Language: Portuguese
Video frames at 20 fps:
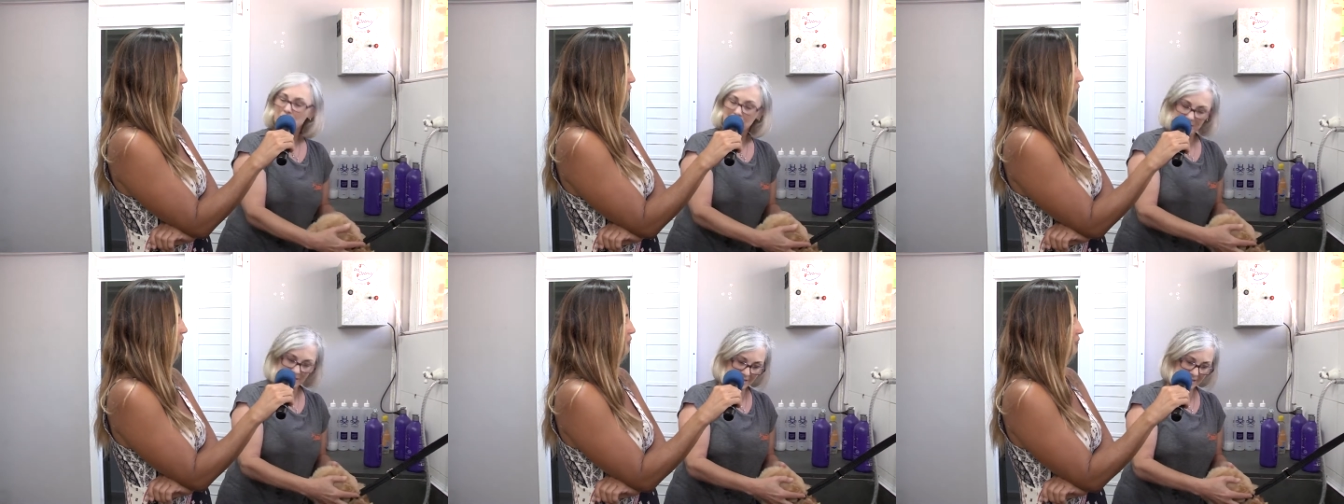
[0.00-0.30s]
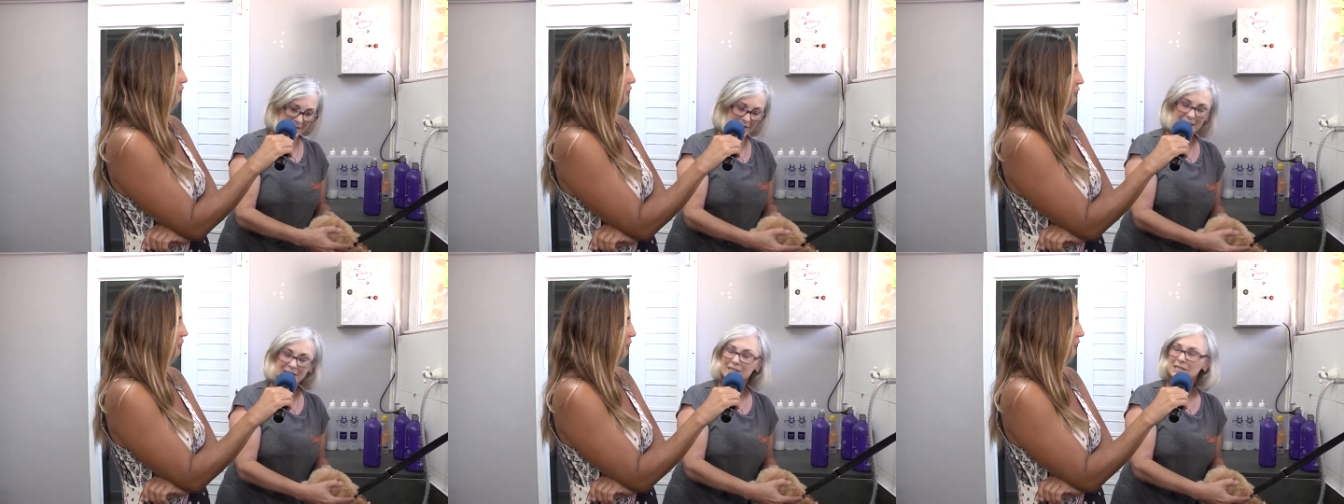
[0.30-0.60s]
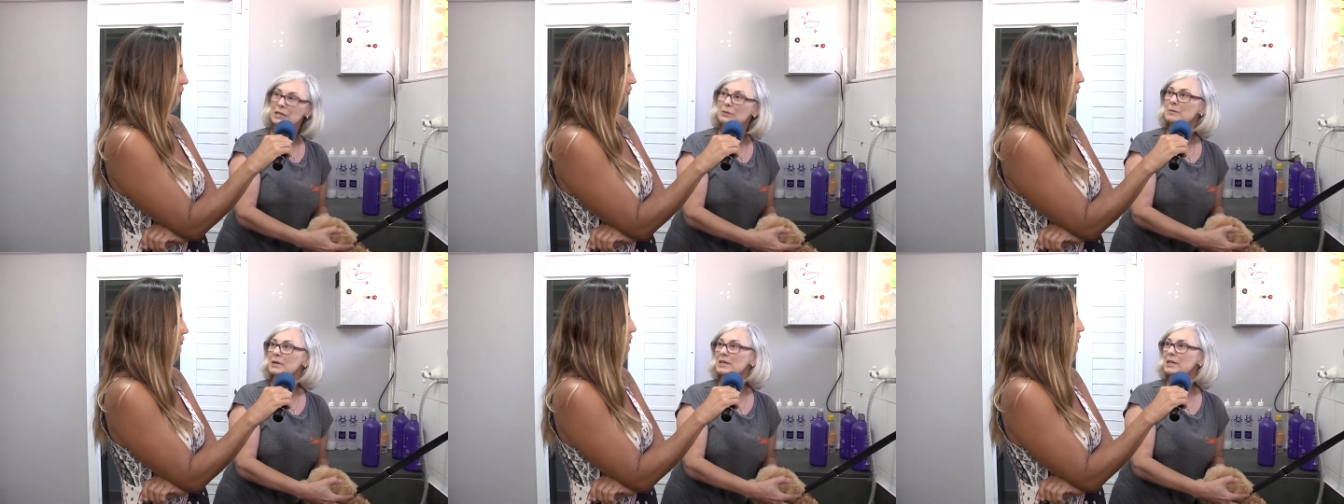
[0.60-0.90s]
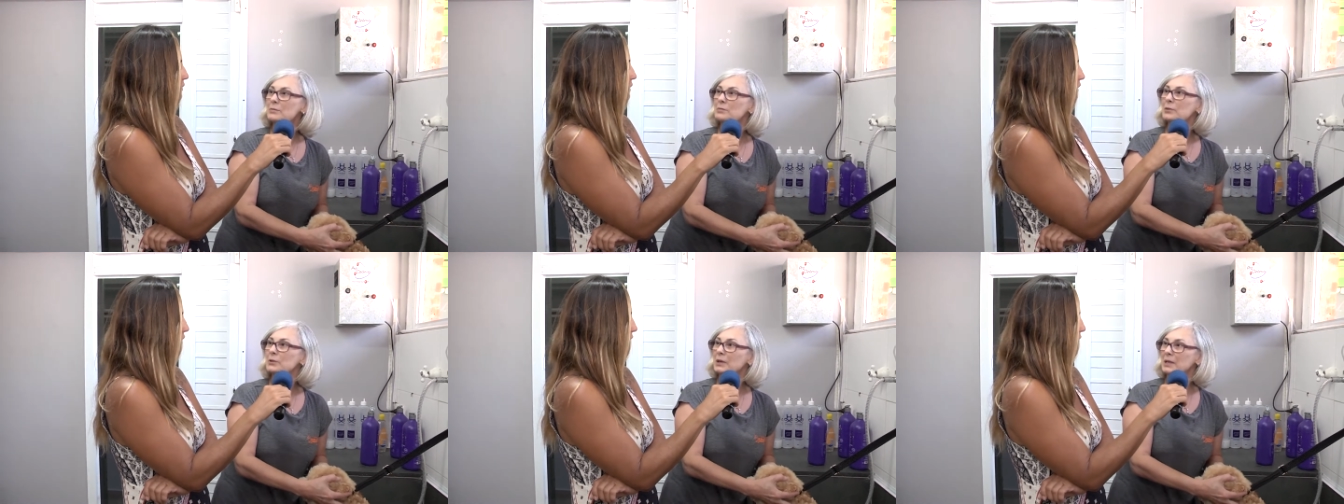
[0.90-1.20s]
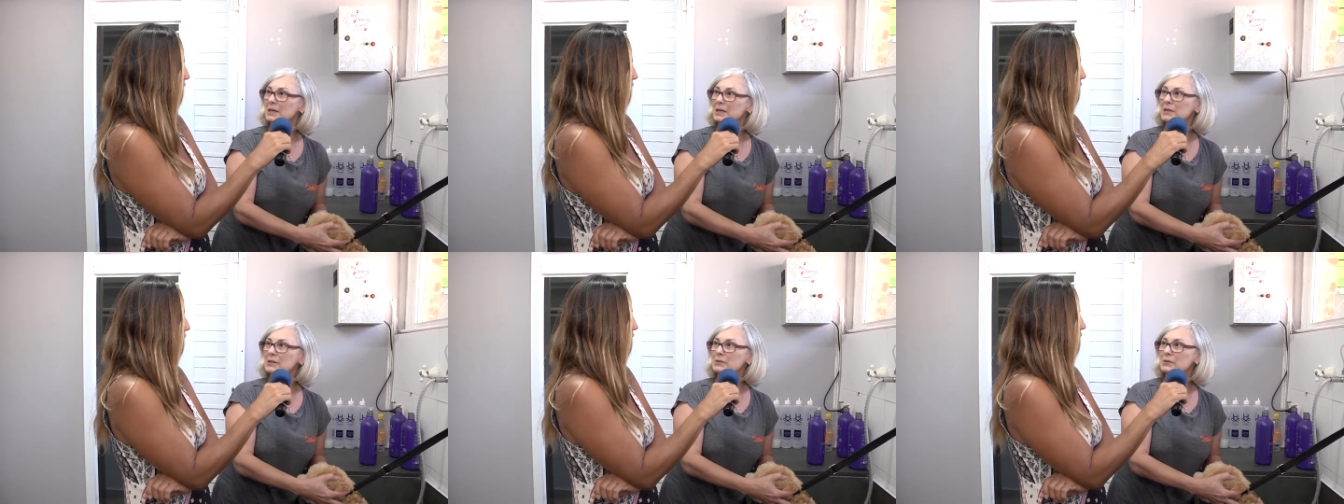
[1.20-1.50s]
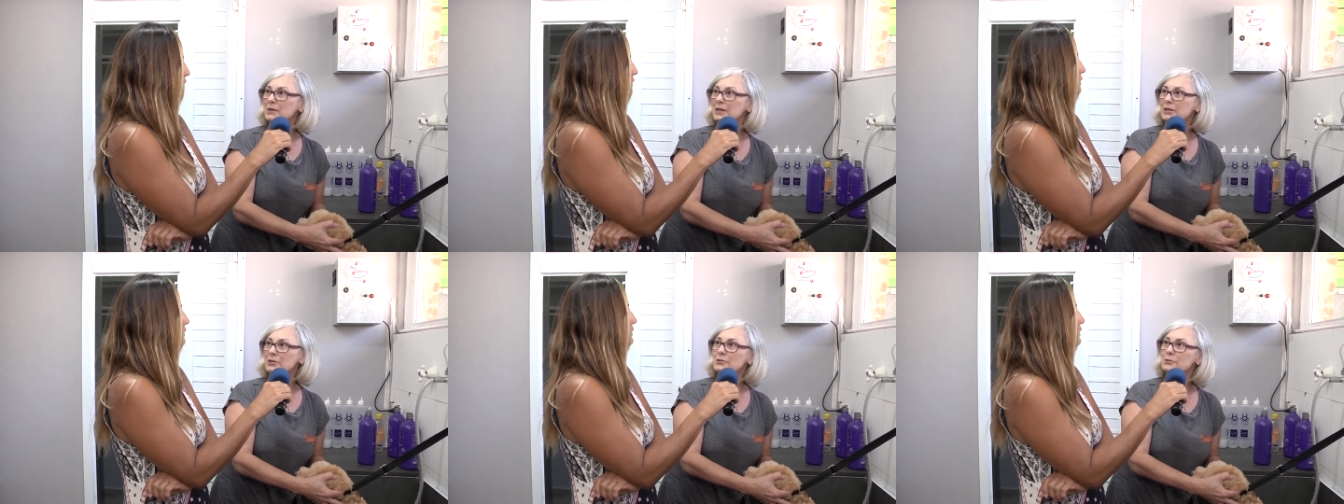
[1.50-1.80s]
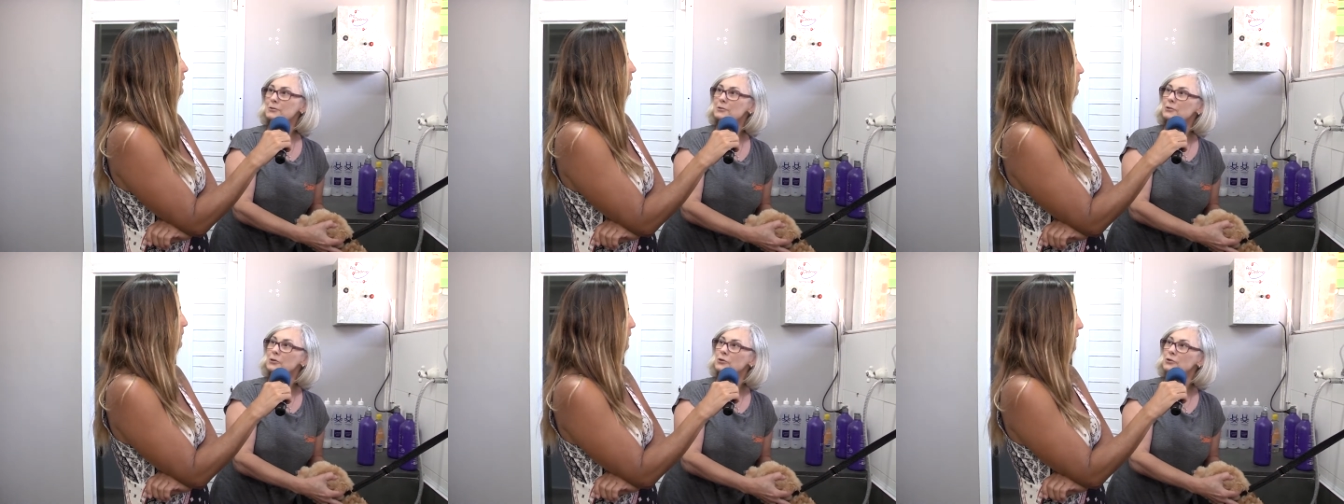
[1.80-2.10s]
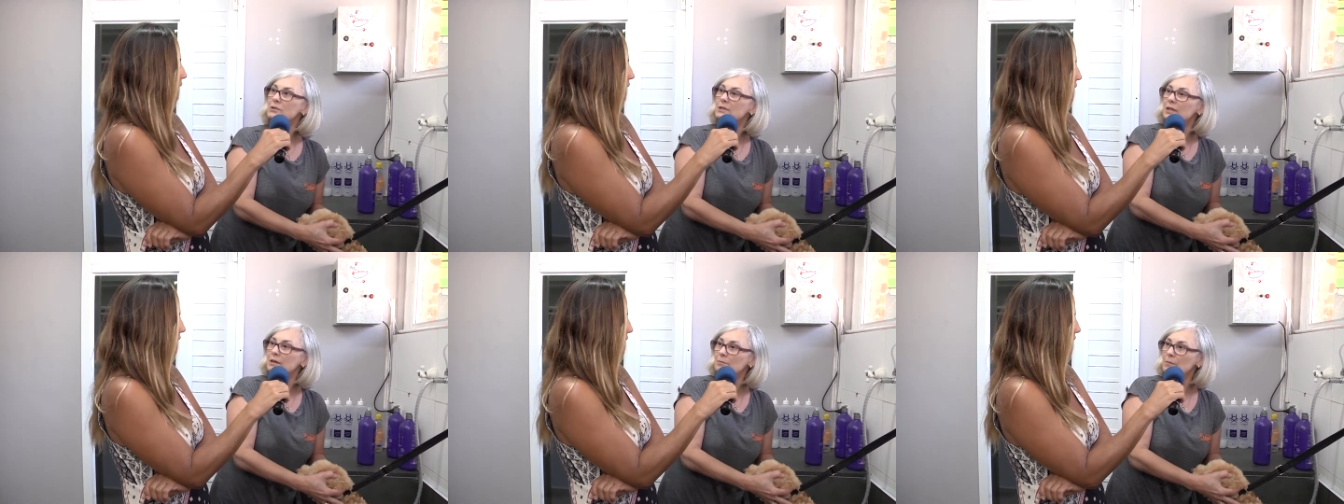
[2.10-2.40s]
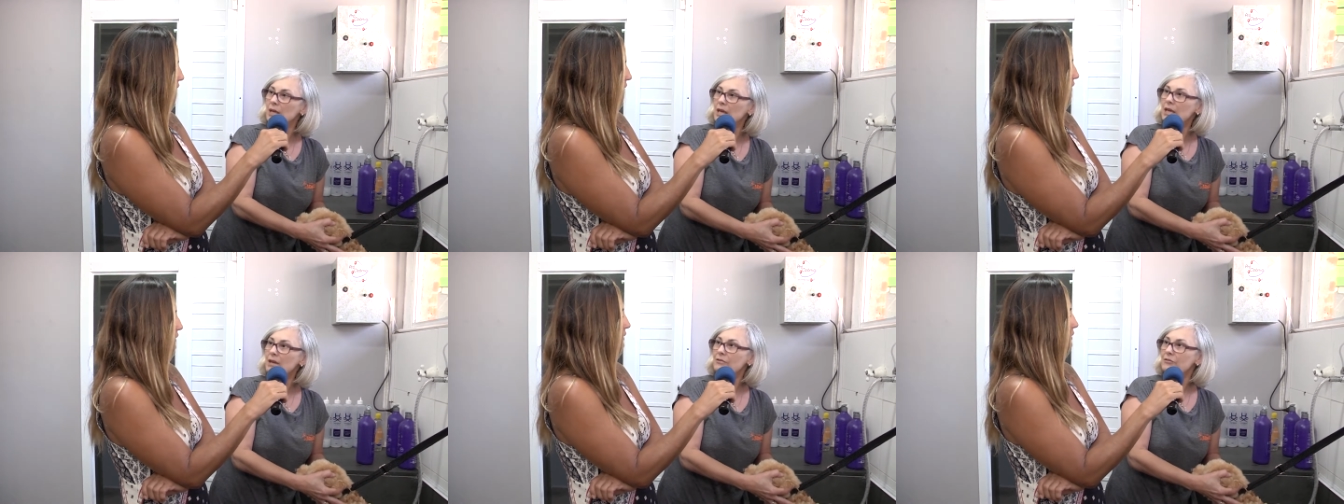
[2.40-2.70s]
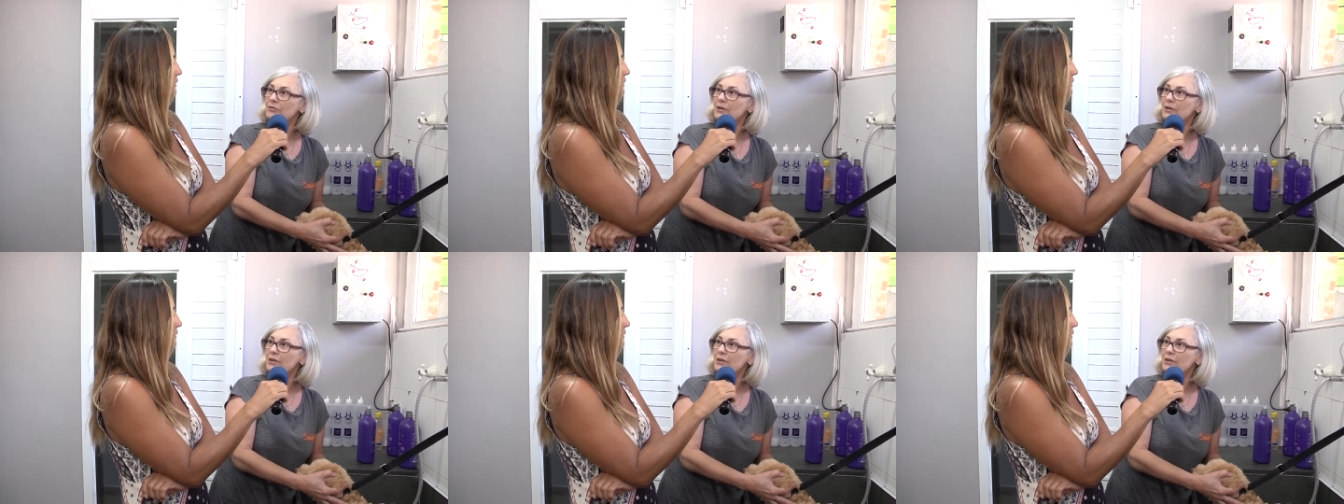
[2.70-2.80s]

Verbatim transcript: mas quem está manipulando o cachorro também. também,